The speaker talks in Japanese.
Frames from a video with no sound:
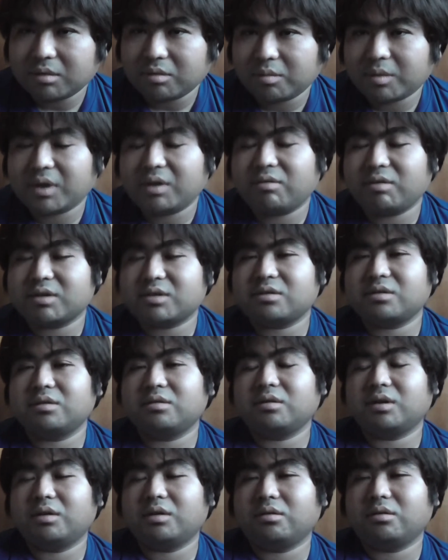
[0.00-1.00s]
合は
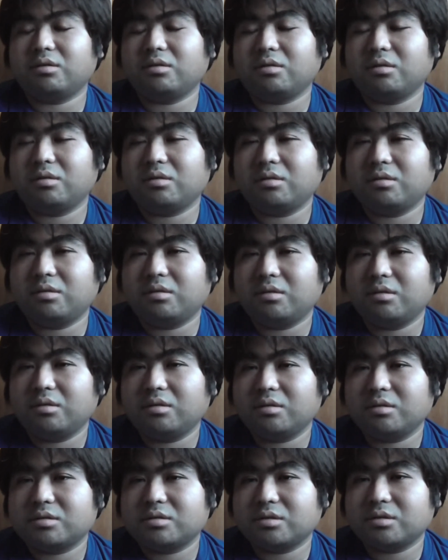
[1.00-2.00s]

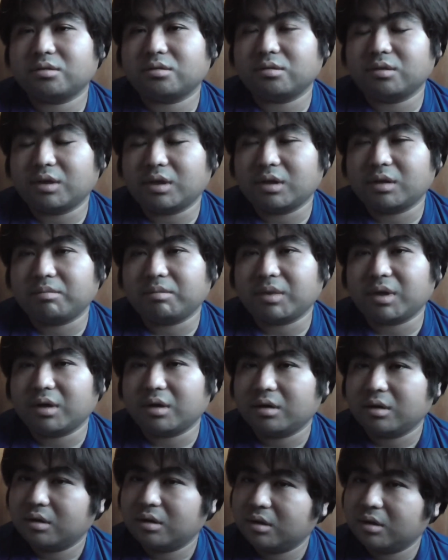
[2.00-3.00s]
ちょっとね、な
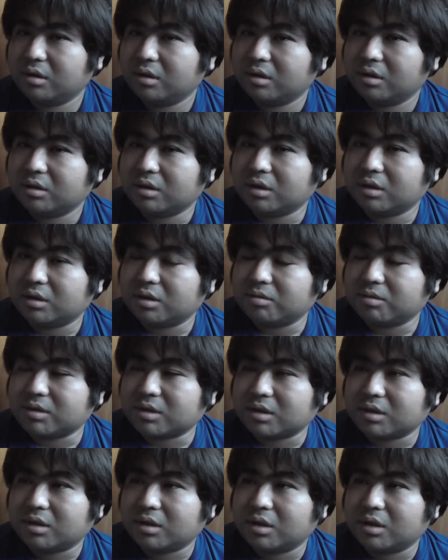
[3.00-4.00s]
んていうんです
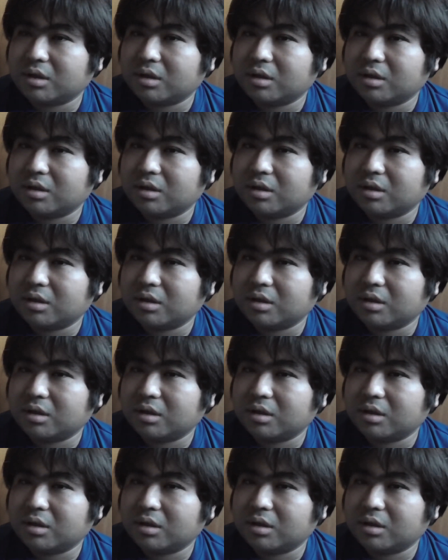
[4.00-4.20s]
かね、